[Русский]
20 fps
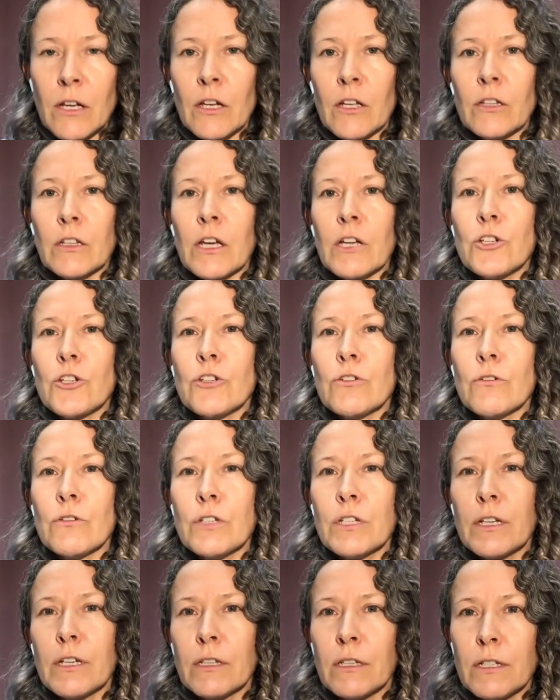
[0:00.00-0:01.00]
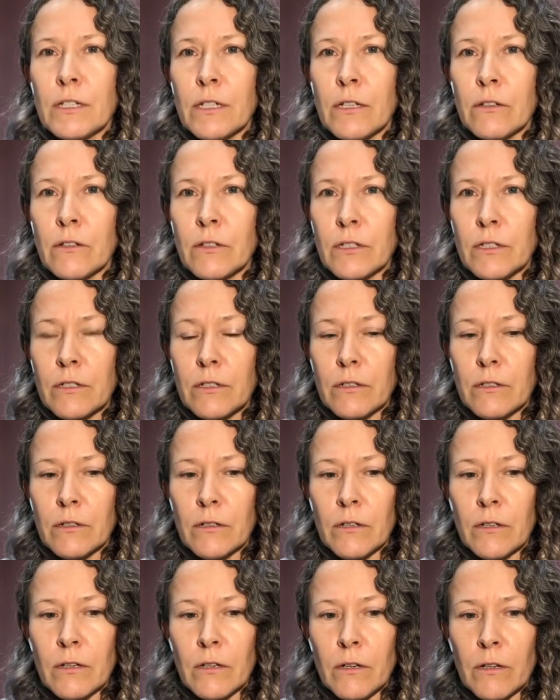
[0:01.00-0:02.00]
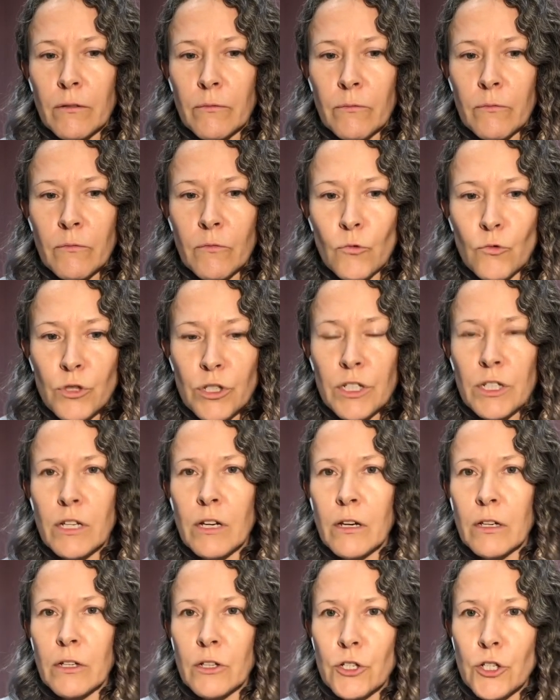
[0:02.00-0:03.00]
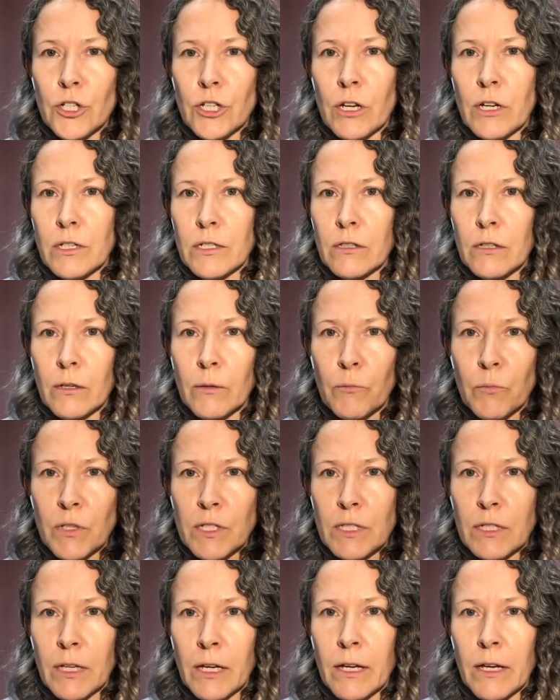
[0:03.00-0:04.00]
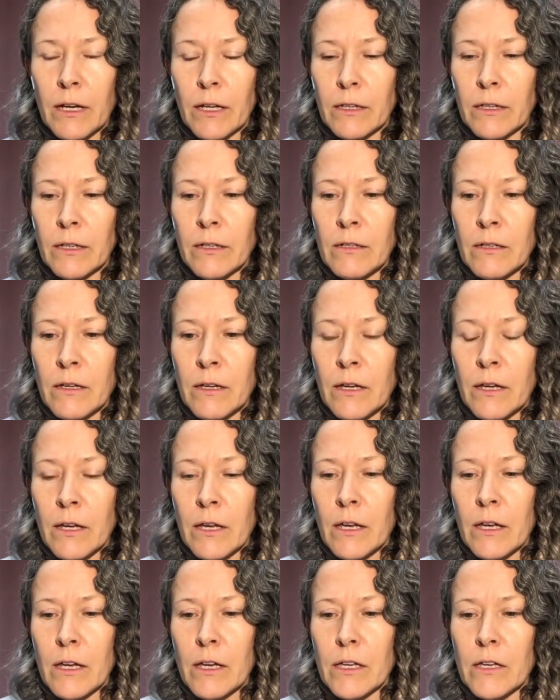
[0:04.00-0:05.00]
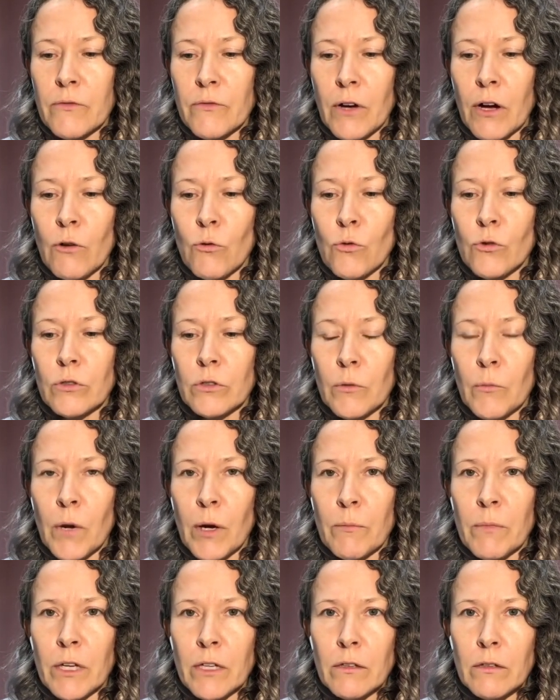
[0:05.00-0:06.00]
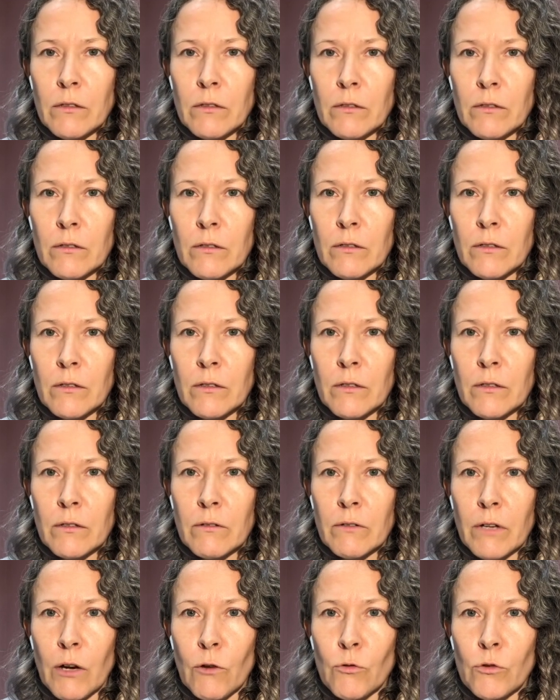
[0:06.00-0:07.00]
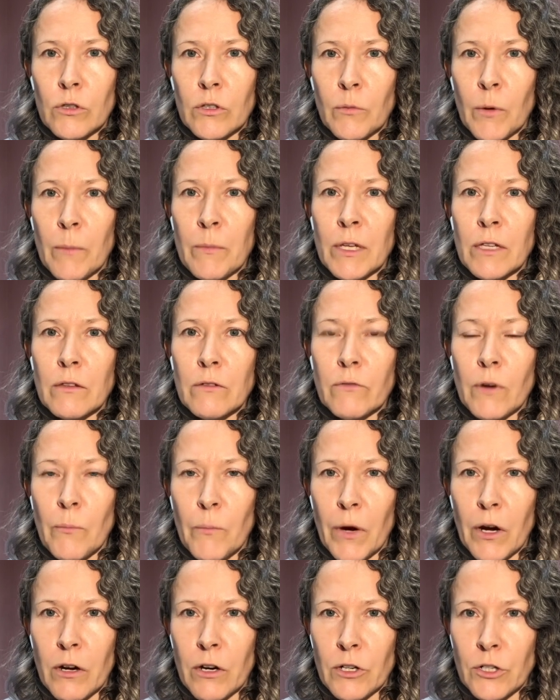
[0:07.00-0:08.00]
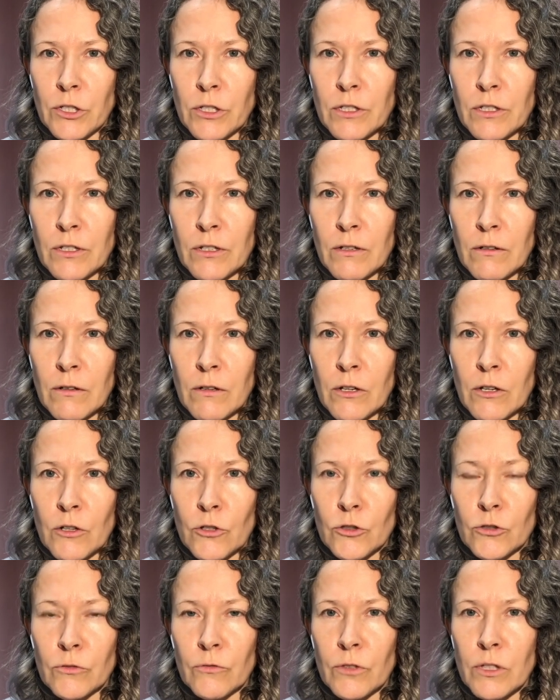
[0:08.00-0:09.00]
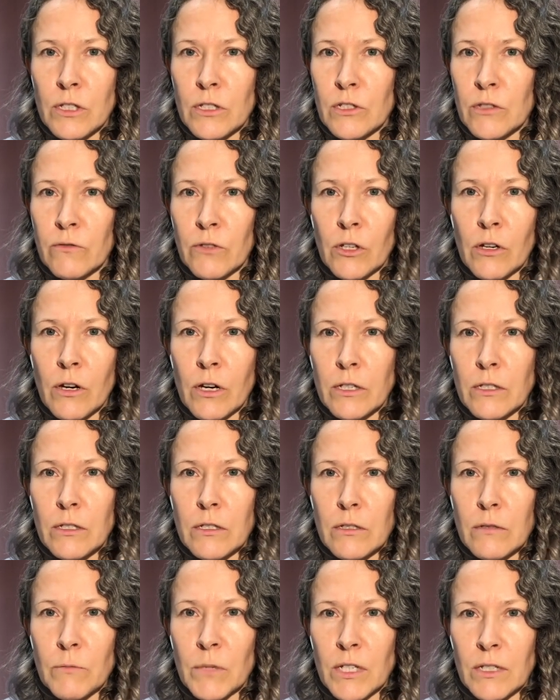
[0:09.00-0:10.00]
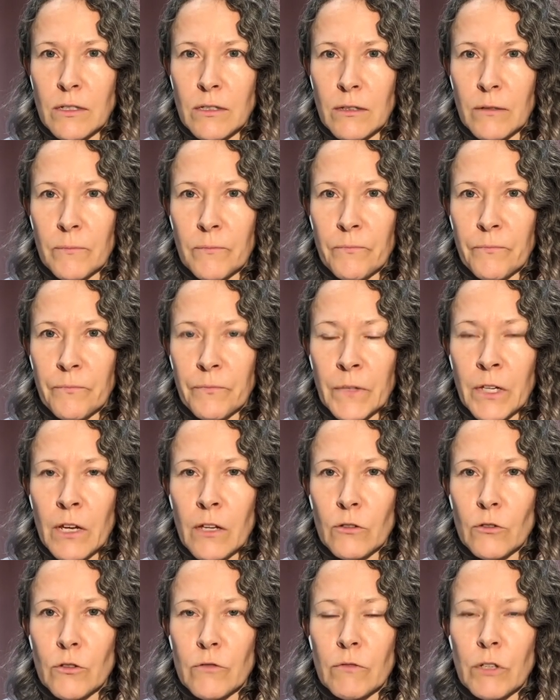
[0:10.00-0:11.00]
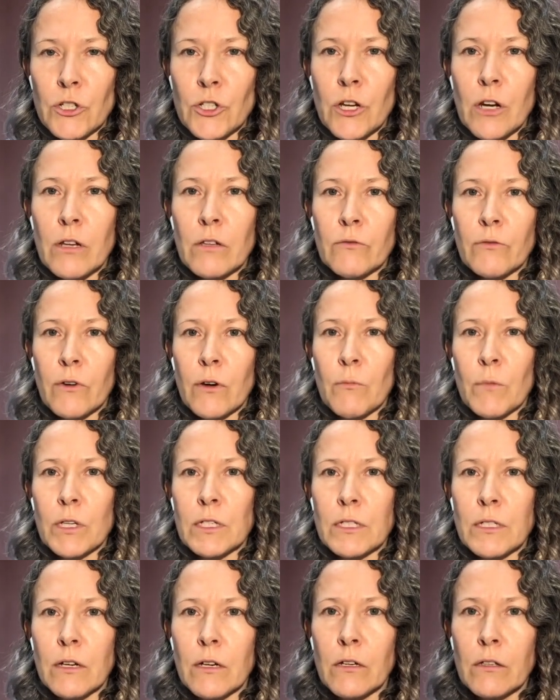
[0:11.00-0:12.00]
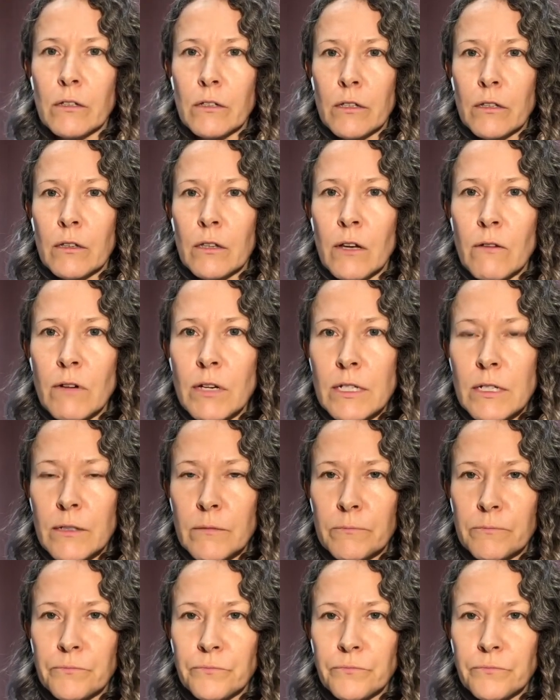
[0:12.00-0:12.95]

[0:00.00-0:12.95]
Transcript: начнете это делать э, усиленно, часто, постоянно, и в какой-то момент, в какой-то момент вам покажется, что вы не сдвигаетесь с места. То есть вначале информация хлынет на вас